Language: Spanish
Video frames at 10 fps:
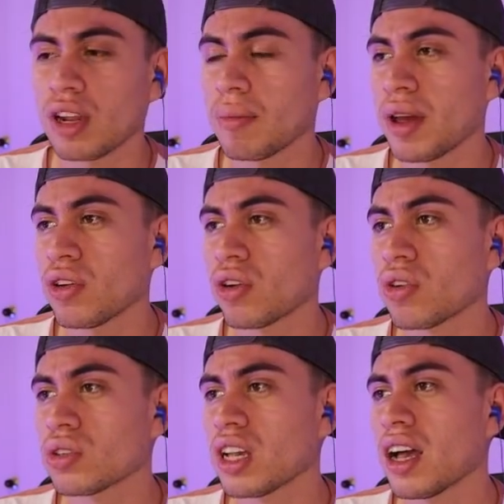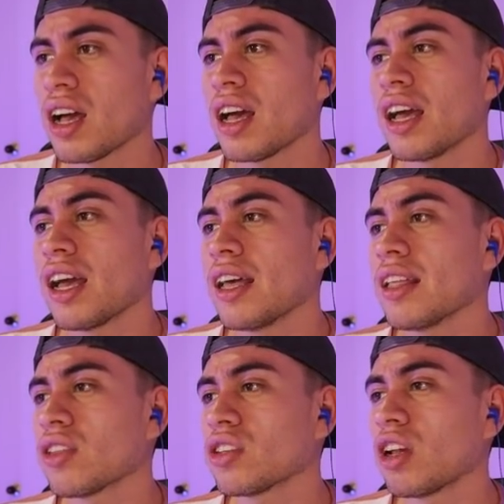con la mayor rosa.
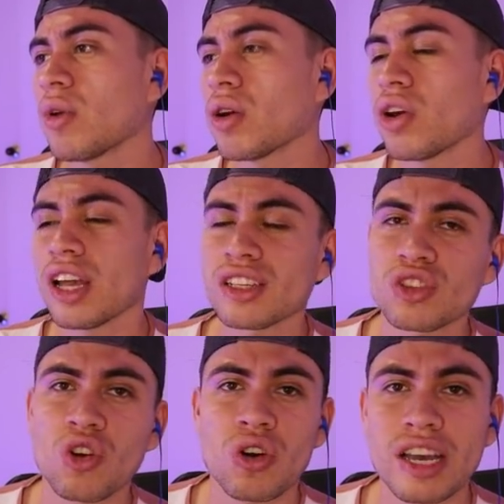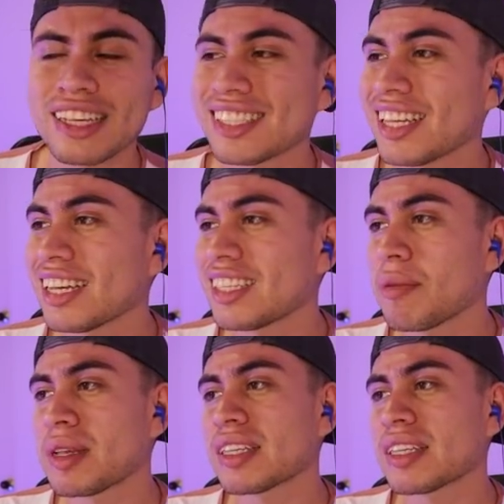Entonces luego de esto, este es el